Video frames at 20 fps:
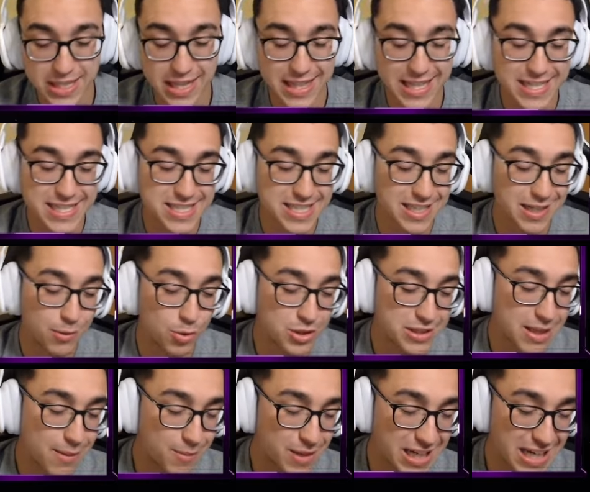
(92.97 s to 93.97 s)
de It's Trevor
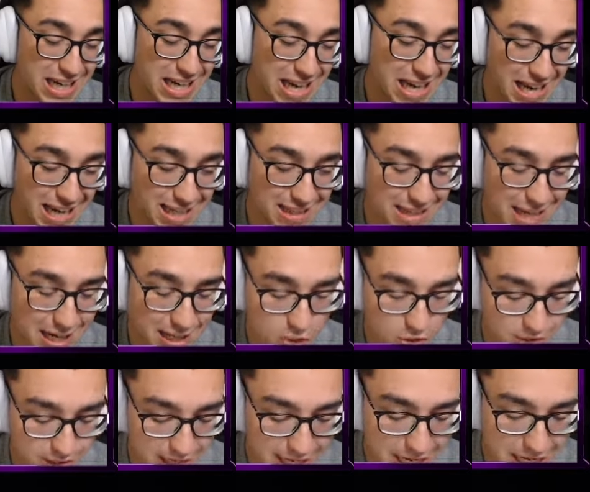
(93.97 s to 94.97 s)
también en legendario
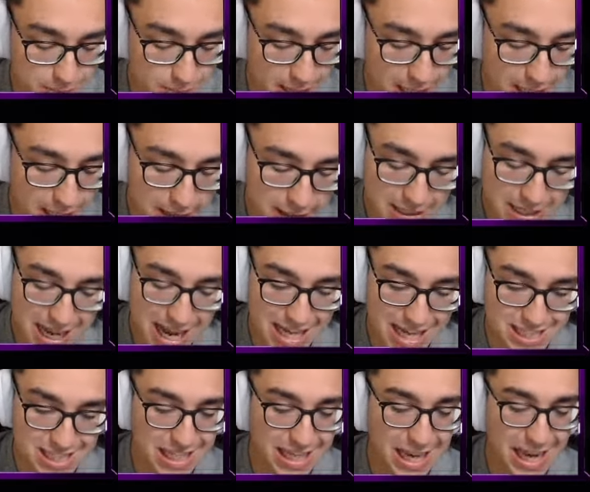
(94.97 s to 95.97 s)
3, ¿vale?
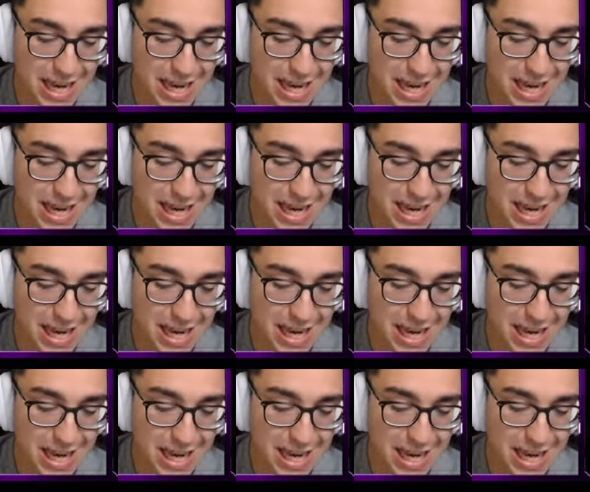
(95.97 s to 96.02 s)
Así que